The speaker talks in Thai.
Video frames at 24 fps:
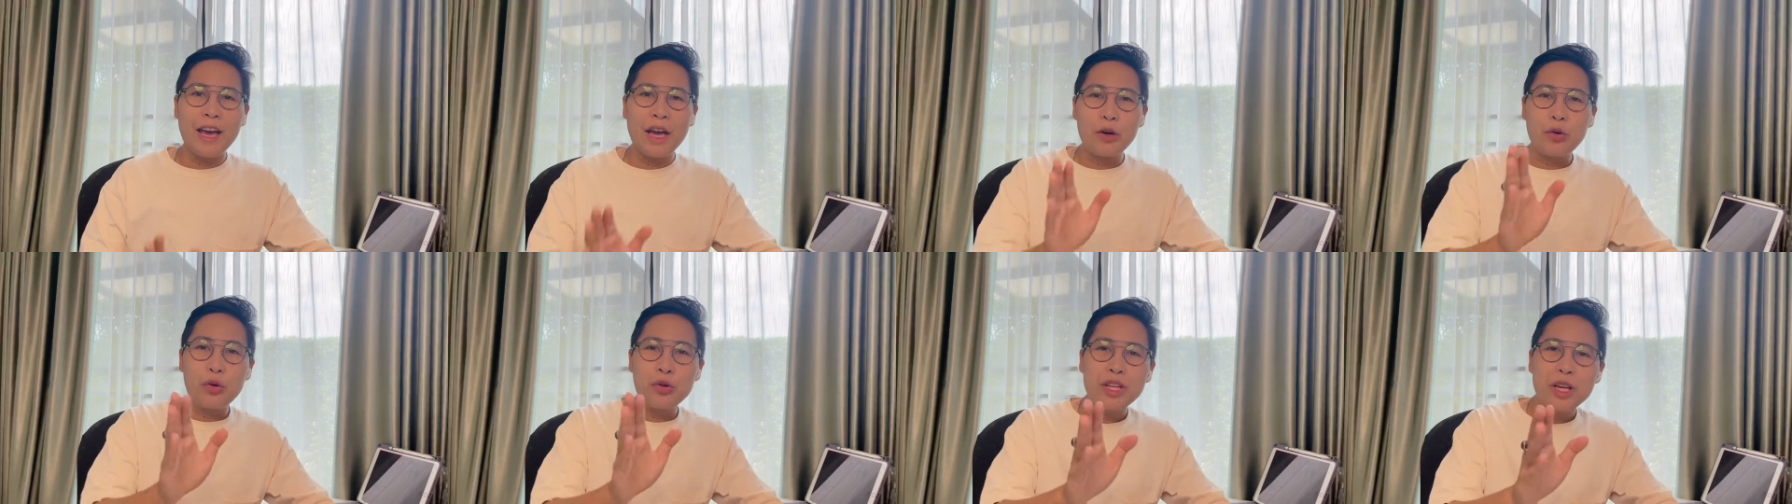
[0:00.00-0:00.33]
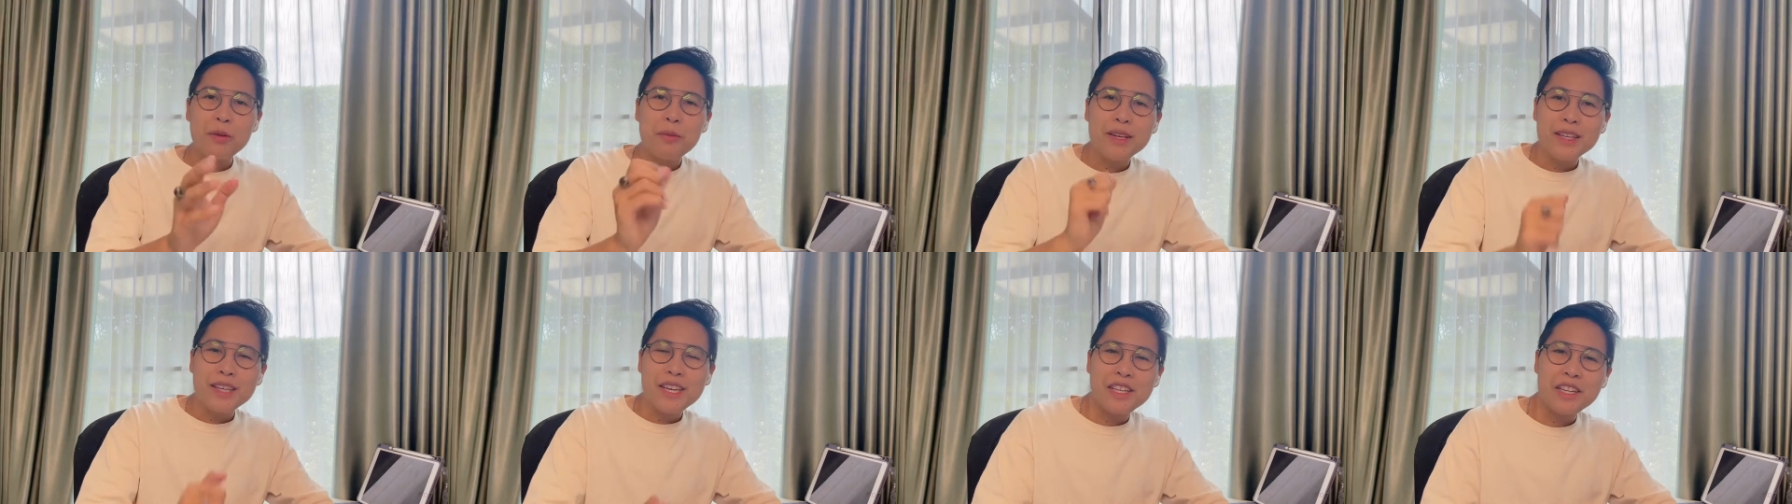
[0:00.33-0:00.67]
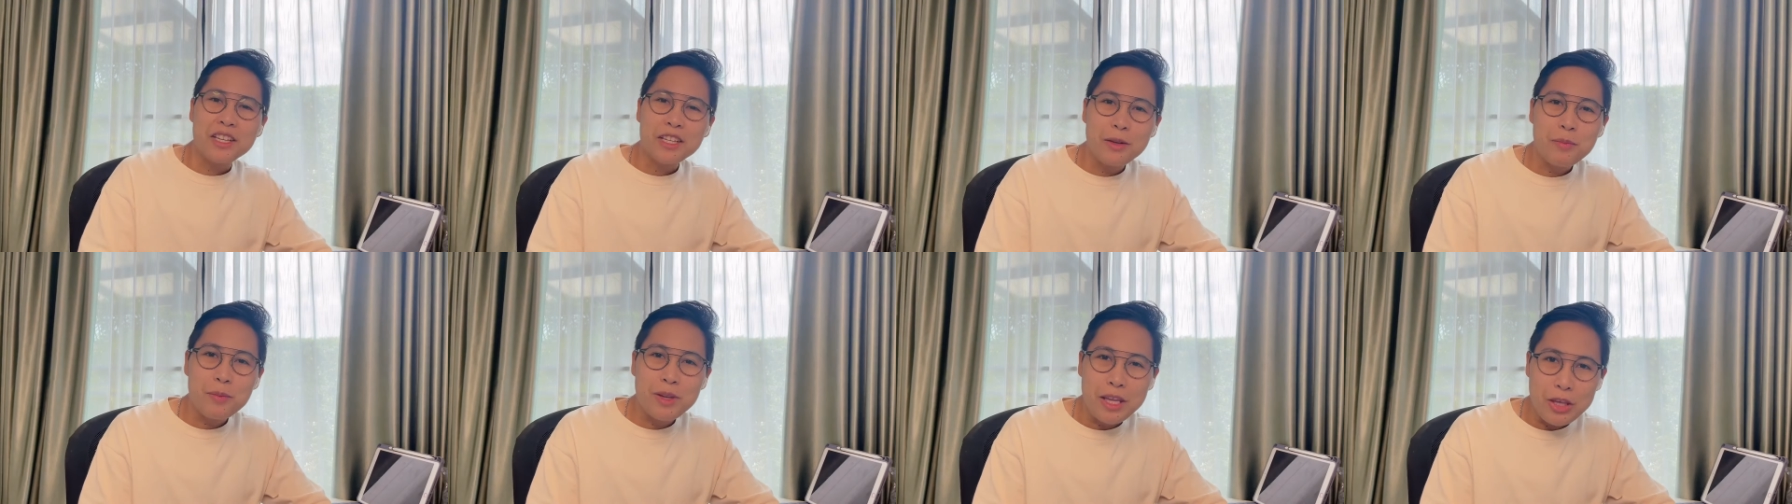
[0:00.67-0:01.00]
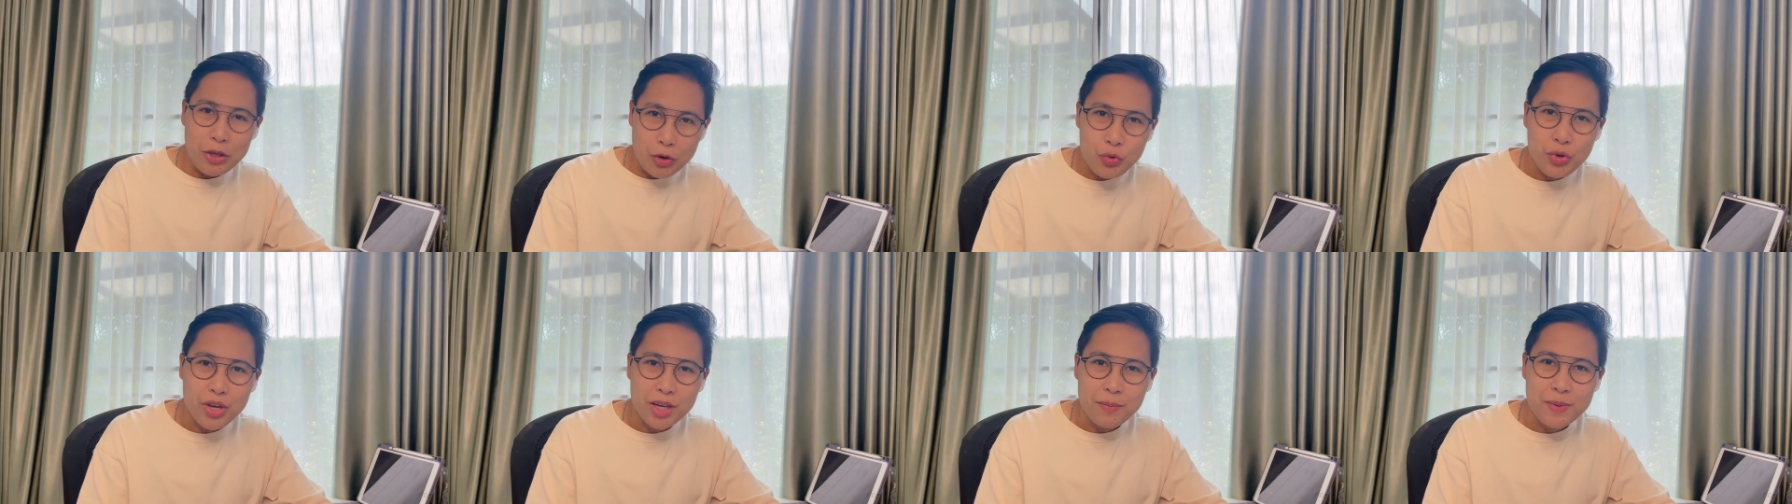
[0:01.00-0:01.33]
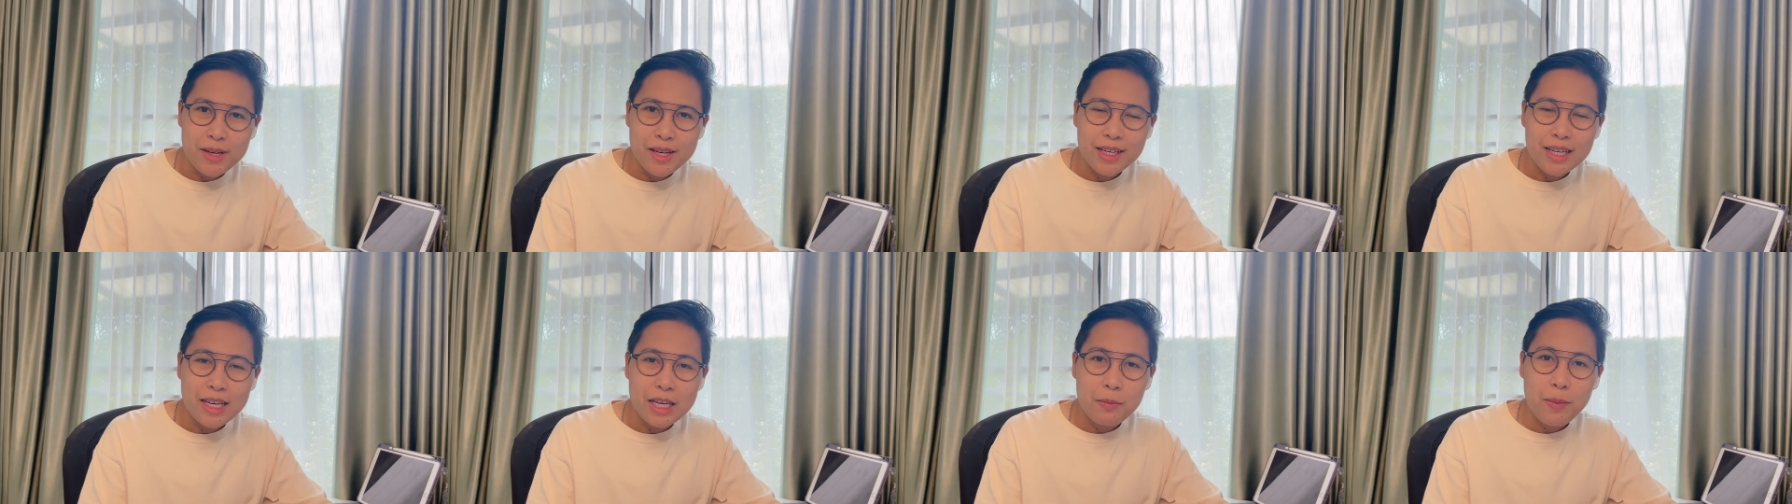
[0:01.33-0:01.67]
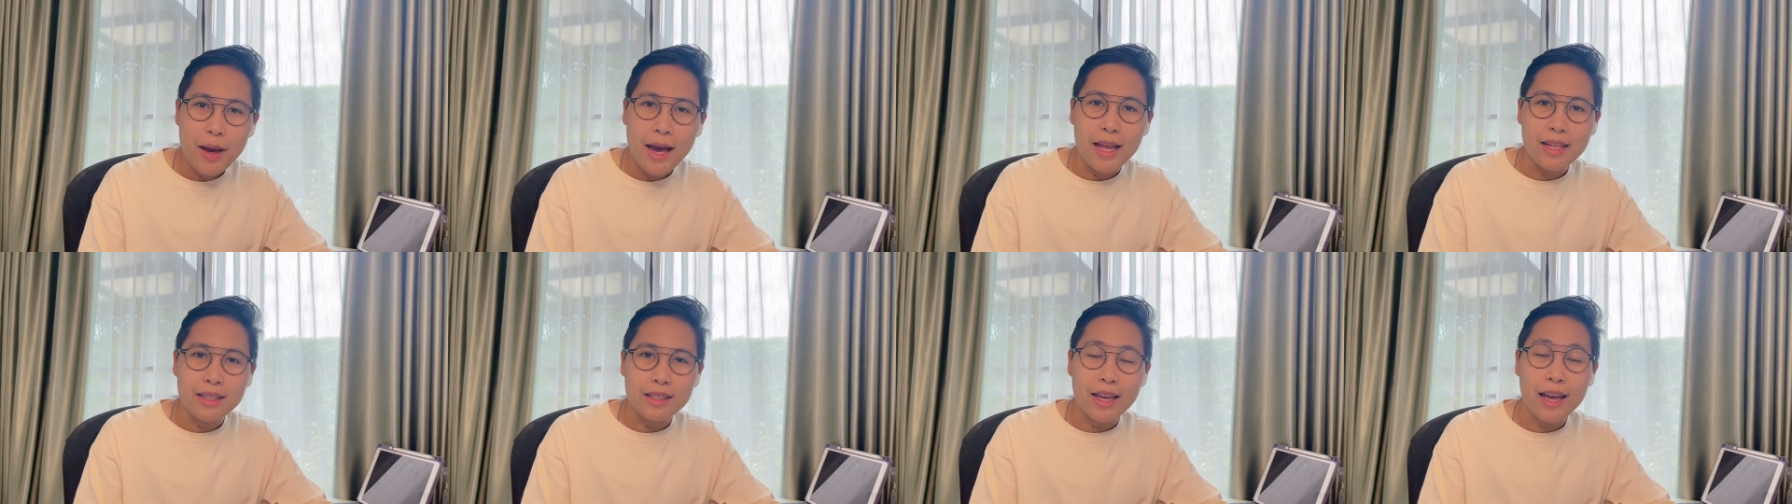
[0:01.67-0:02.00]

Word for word: หากคุณกำลังเห็นคลิปนี้อยู่อย่าเพิ่งเลื่อนผ่าน